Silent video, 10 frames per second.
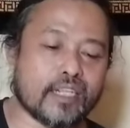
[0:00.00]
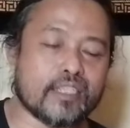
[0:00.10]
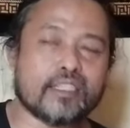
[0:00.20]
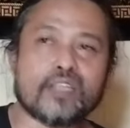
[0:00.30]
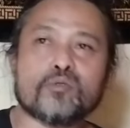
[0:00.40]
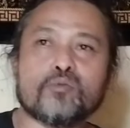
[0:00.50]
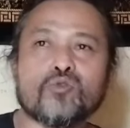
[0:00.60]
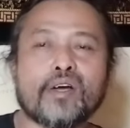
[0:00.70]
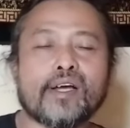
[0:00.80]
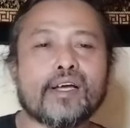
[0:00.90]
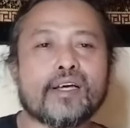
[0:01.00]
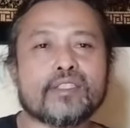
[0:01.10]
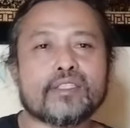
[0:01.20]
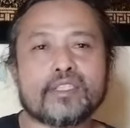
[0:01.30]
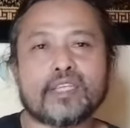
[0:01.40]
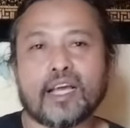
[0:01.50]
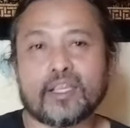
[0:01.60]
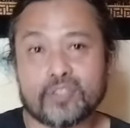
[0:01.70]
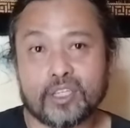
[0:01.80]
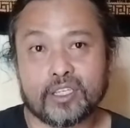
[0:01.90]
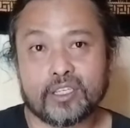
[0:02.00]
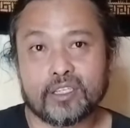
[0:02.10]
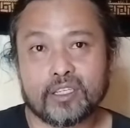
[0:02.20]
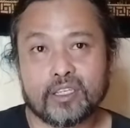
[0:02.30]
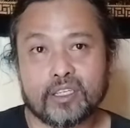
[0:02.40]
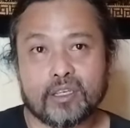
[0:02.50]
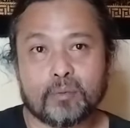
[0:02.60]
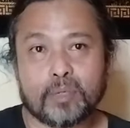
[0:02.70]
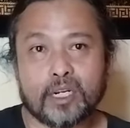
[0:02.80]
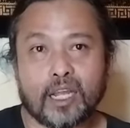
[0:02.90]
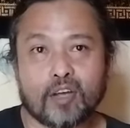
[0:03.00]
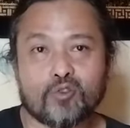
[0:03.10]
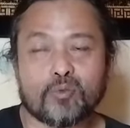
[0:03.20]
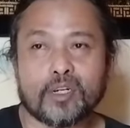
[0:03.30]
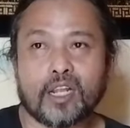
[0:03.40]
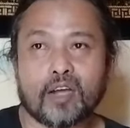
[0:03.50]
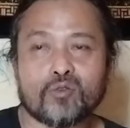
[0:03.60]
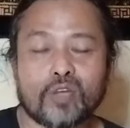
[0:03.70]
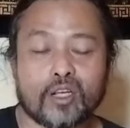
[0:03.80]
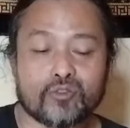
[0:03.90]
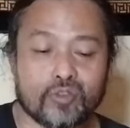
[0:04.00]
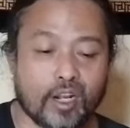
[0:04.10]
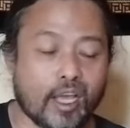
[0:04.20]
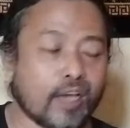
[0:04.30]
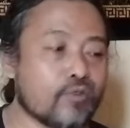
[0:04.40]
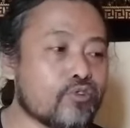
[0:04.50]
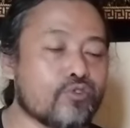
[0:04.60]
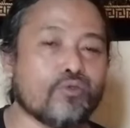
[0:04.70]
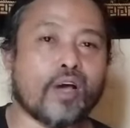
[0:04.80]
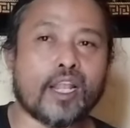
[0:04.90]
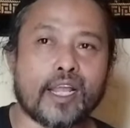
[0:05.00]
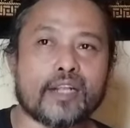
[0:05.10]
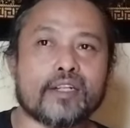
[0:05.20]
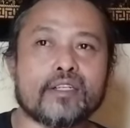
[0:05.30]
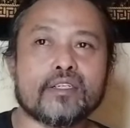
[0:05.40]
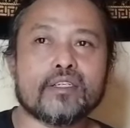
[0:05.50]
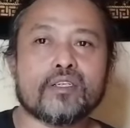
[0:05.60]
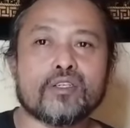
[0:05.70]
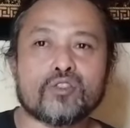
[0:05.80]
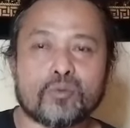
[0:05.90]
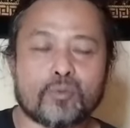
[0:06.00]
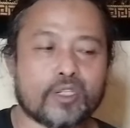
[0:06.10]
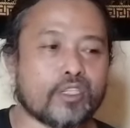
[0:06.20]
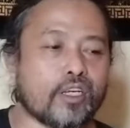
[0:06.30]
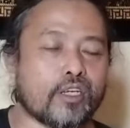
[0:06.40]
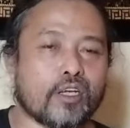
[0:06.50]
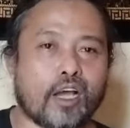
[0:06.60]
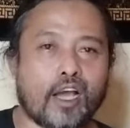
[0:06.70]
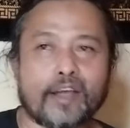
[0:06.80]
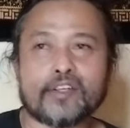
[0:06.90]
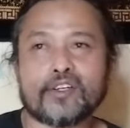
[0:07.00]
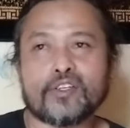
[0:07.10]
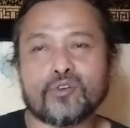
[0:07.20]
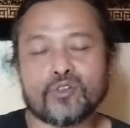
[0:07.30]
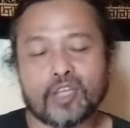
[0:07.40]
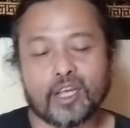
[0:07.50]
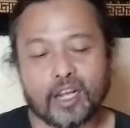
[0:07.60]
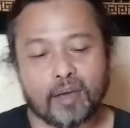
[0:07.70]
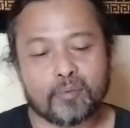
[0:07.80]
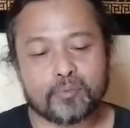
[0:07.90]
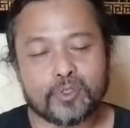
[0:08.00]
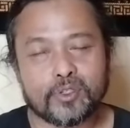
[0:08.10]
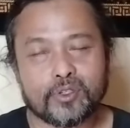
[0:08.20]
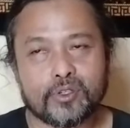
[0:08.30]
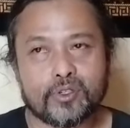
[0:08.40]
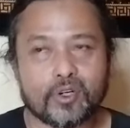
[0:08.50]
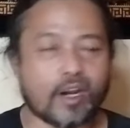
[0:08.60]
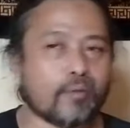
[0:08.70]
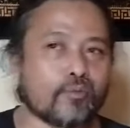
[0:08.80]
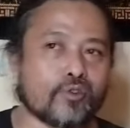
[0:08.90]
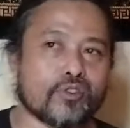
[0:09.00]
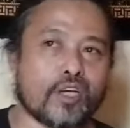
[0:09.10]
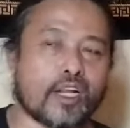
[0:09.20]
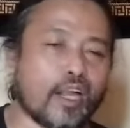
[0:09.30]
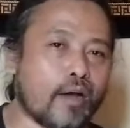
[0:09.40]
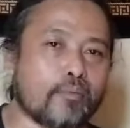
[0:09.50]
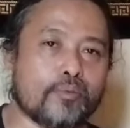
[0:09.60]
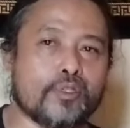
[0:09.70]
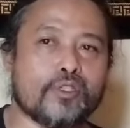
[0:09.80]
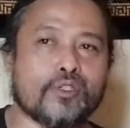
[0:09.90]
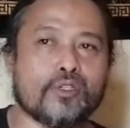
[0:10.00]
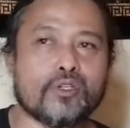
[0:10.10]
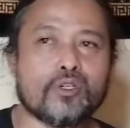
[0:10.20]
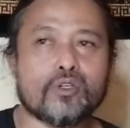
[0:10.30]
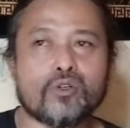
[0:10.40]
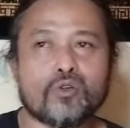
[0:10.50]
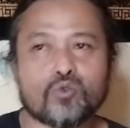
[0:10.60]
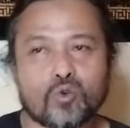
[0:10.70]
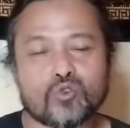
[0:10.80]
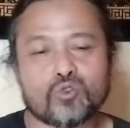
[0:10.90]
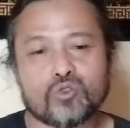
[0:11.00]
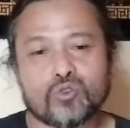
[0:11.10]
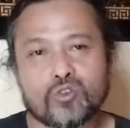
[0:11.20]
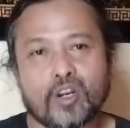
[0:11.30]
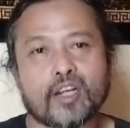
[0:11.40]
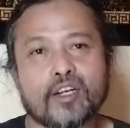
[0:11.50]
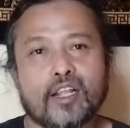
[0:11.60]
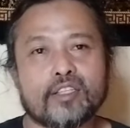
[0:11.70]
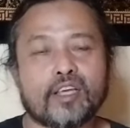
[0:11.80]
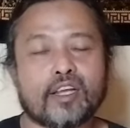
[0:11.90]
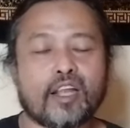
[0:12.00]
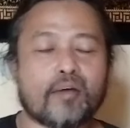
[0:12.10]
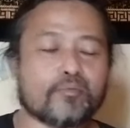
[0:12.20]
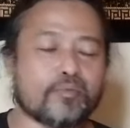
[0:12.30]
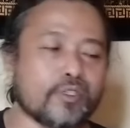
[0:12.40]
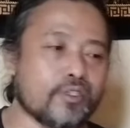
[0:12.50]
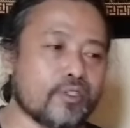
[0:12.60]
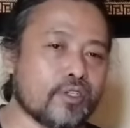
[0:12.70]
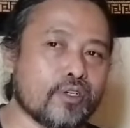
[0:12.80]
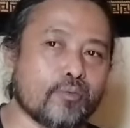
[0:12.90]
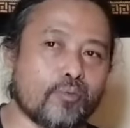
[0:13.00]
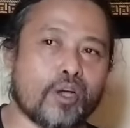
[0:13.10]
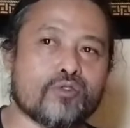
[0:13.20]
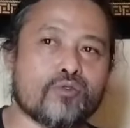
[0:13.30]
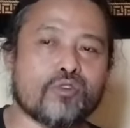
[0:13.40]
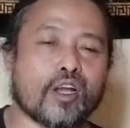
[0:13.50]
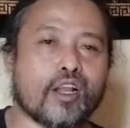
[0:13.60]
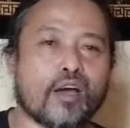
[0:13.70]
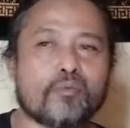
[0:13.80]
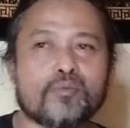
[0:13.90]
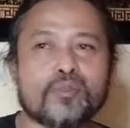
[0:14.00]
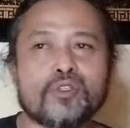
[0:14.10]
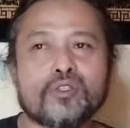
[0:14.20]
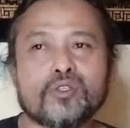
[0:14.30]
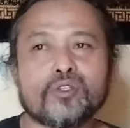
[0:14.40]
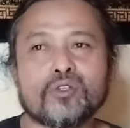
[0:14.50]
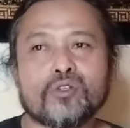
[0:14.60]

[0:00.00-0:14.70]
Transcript: dan kita semua tidak asing perilaku-perilaku yang selalu jualan seperti air liurnya Nabi, rambutnya Nabi, terus serandalnya Nabi, bajunya Nabi,